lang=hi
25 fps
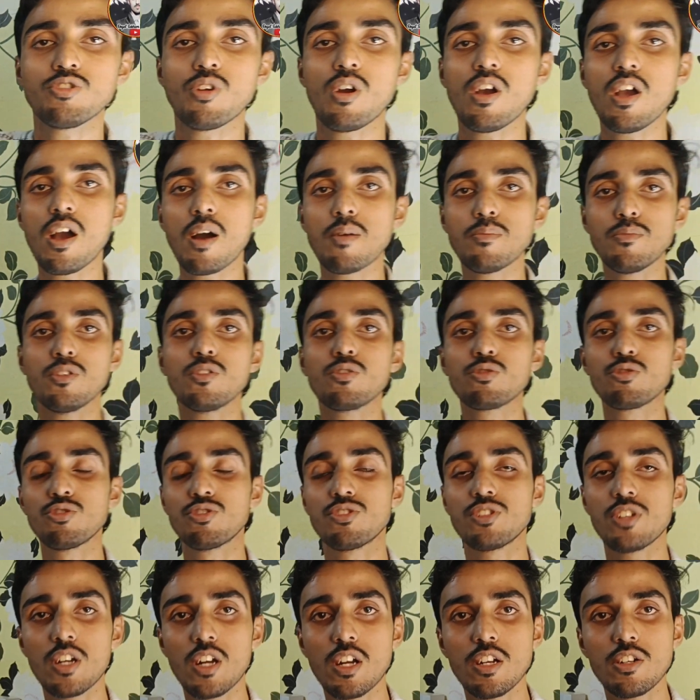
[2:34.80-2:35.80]
ये जो है हम
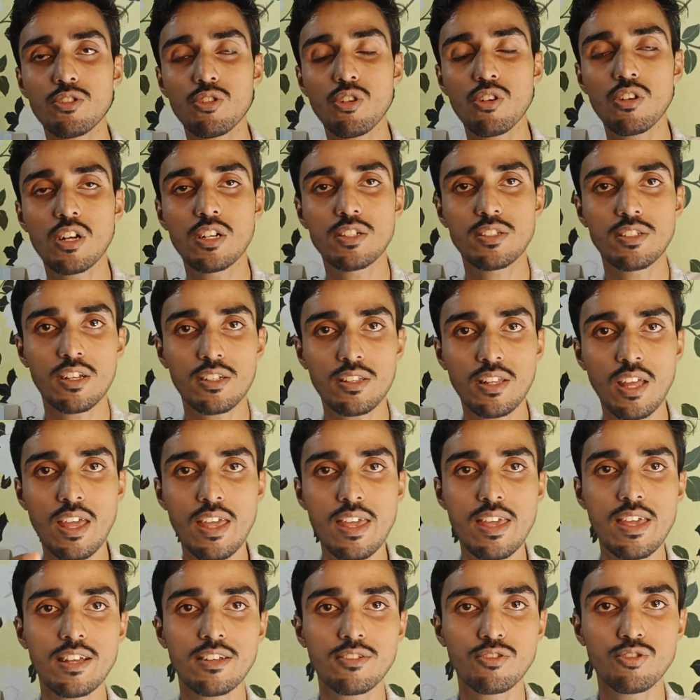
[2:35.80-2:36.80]
लोग खुद से कंट्रोल कर
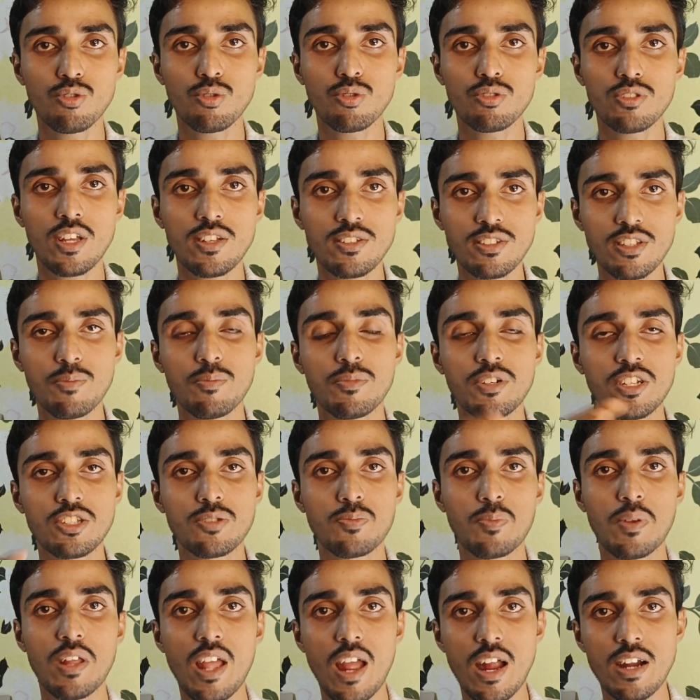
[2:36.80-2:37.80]
सकते हैं एक जो होता है
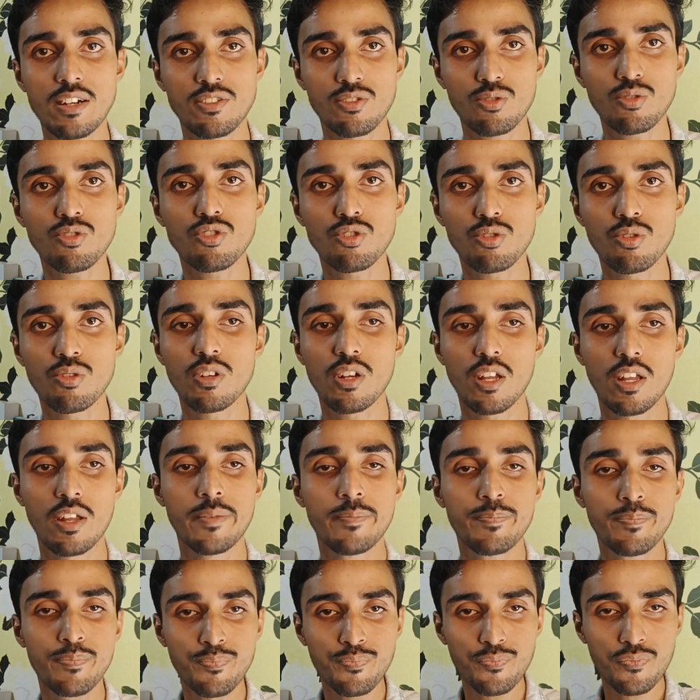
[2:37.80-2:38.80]
सिर्फ डिस्प्ले एड्स को
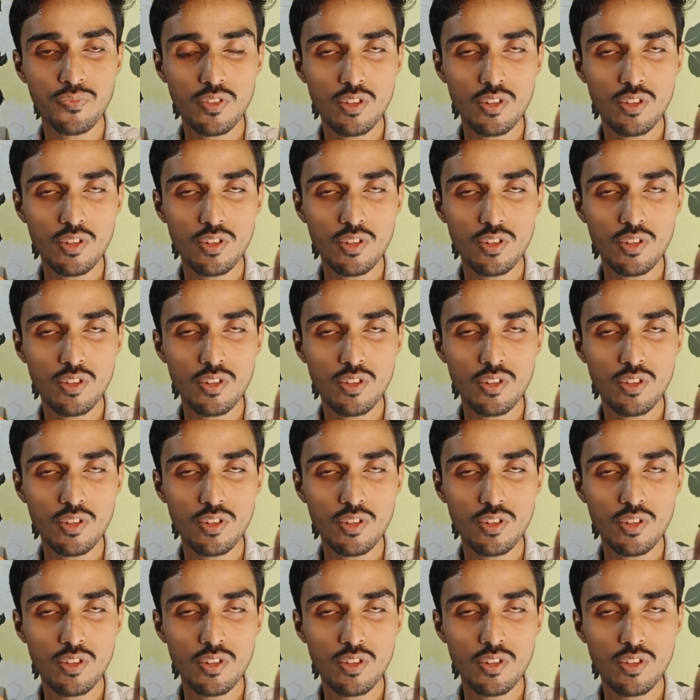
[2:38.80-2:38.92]
छोड़ के